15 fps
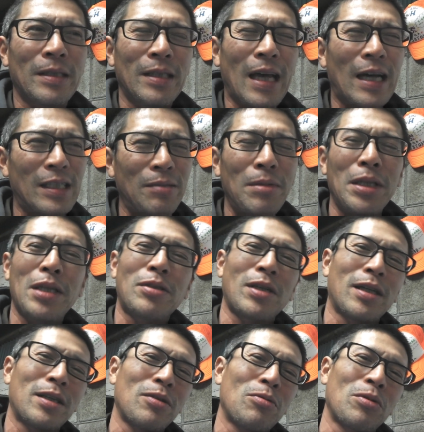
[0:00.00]
初めて
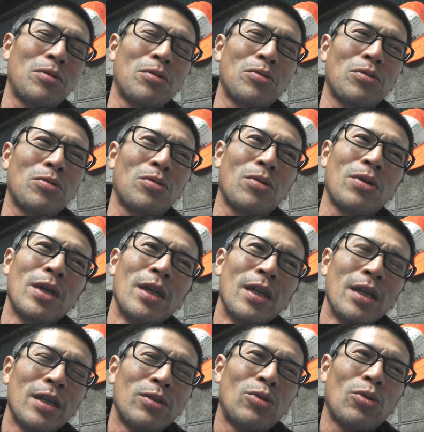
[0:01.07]
使った時とちょっと
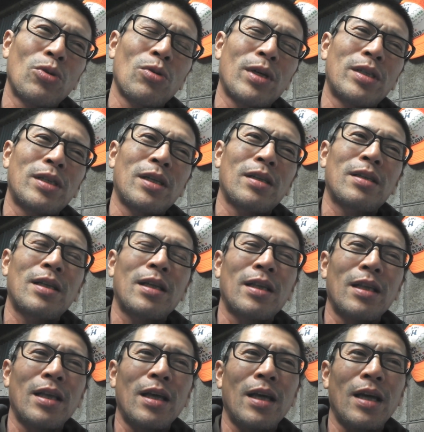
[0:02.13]
状況が違ったん
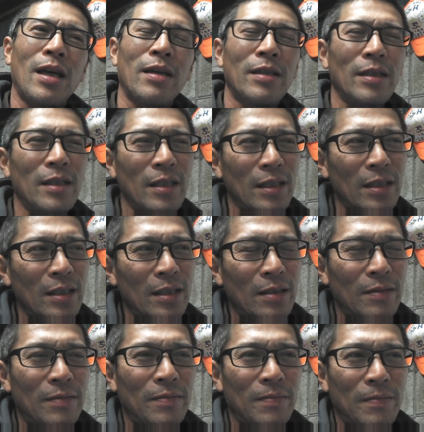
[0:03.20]
で、
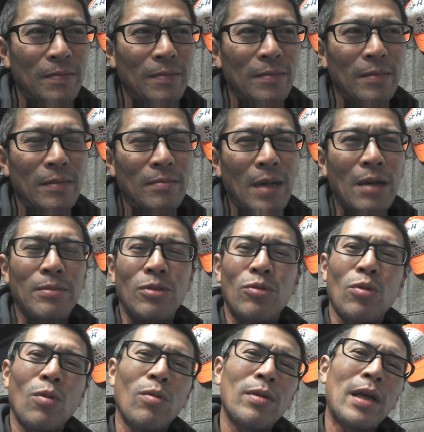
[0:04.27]
うん、まあちょっ
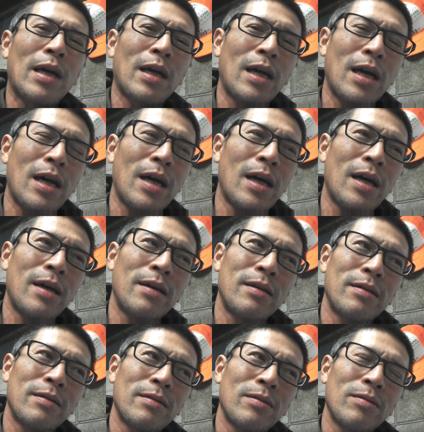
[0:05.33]
とオーナーが
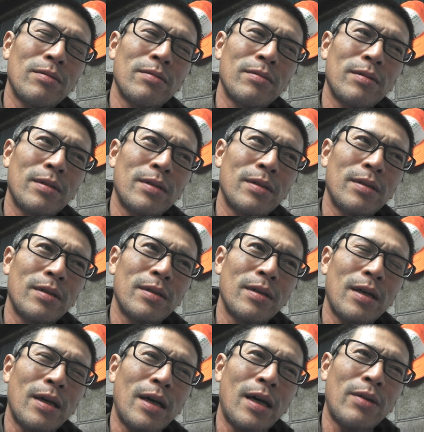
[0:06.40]

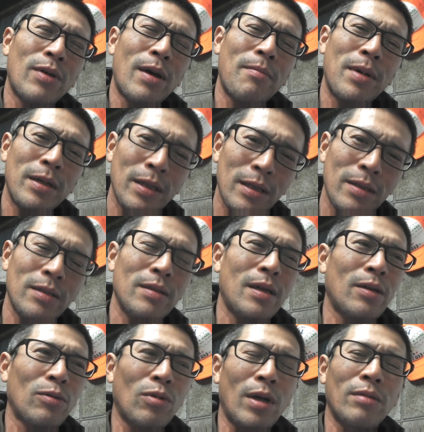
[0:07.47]
あのあんまり
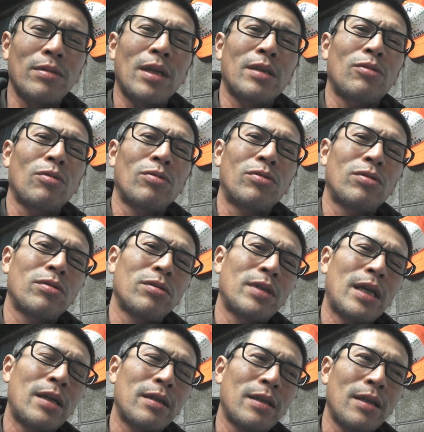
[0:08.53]
トラクター操縦
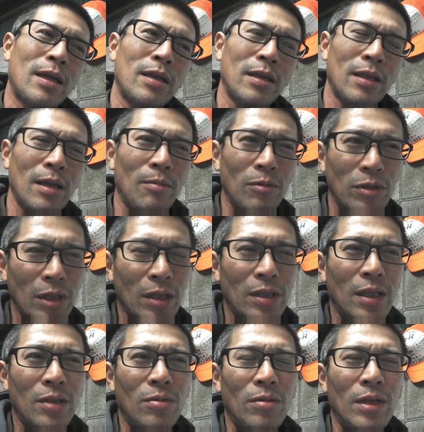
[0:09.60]
慣れてないんでもしかし
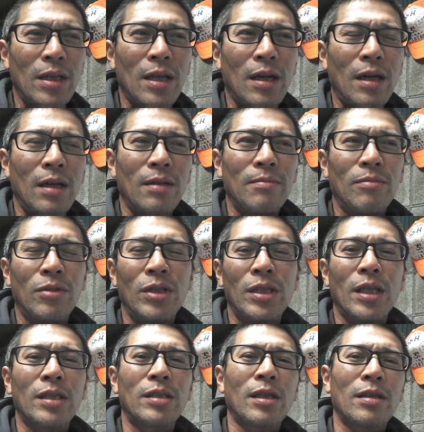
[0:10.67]
たらそれでなんか無理
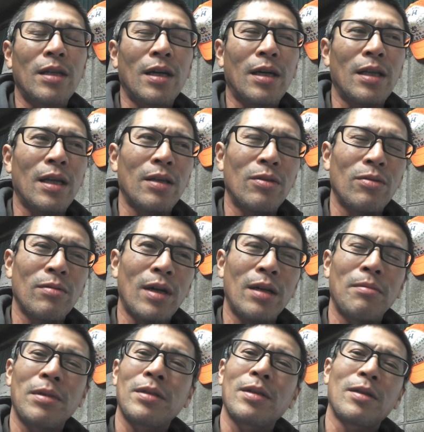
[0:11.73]
させちゃったんかなっていうのはあり
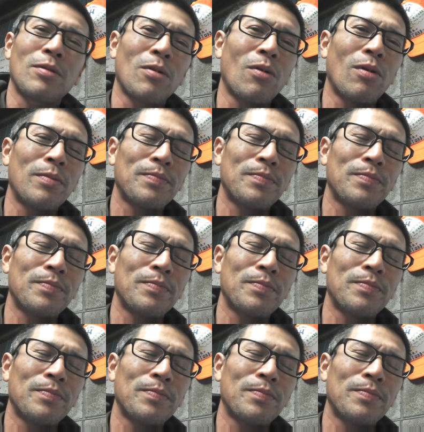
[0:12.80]
ますけど